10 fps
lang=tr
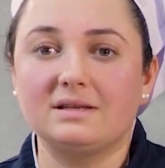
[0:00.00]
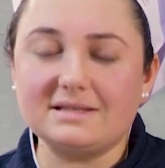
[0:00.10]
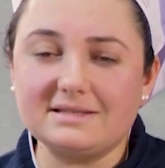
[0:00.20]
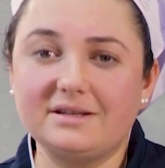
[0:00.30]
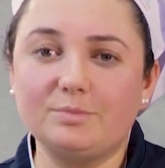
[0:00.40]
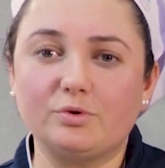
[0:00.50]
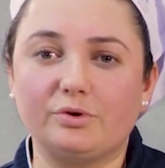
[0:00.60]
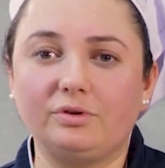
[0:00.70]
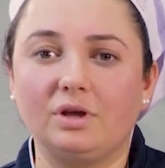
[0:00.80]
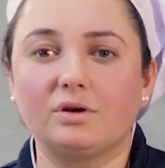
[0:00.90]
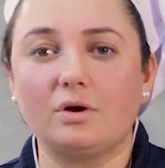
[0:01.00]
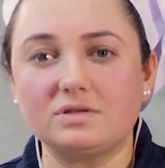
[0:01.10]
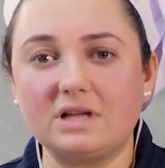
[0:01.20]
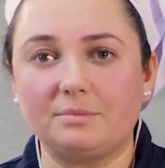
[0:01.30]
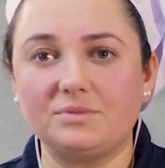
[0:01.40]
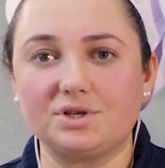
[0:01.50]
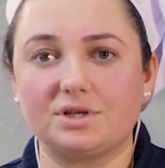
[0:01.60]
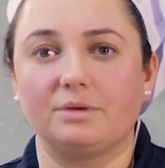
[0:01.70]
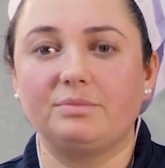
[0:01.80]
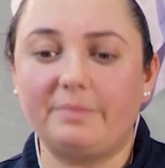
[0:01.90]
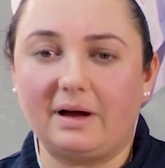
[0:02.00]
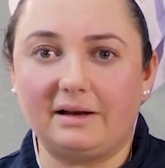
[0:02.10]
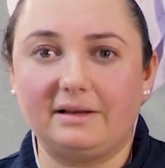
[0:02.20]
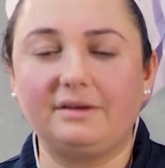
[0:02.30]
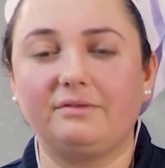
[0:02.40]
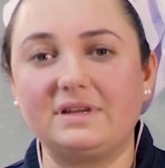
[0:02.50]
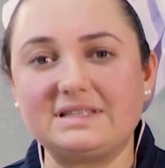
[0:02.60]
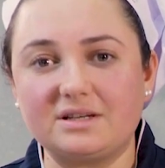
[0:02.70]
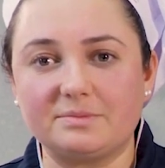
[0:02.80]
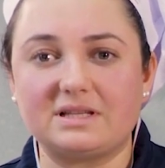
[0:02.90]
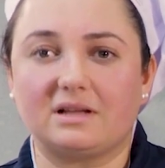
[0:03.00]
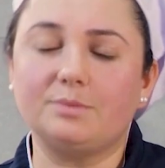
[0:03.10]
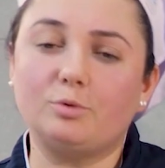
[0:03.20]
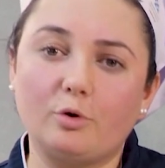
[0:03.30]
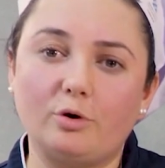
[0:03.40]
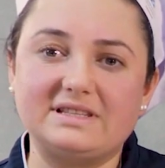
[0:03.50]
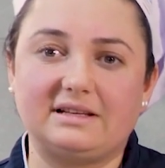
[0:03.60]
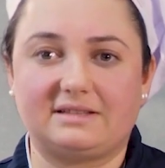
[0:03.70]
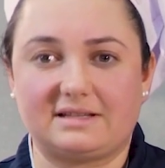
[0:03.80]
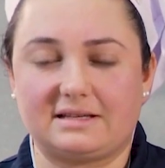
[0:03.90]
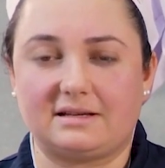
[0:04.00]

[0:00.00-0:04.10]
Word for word: Sizlere bugün közlenmiş biberli ve sarımsaklı brokoli salatası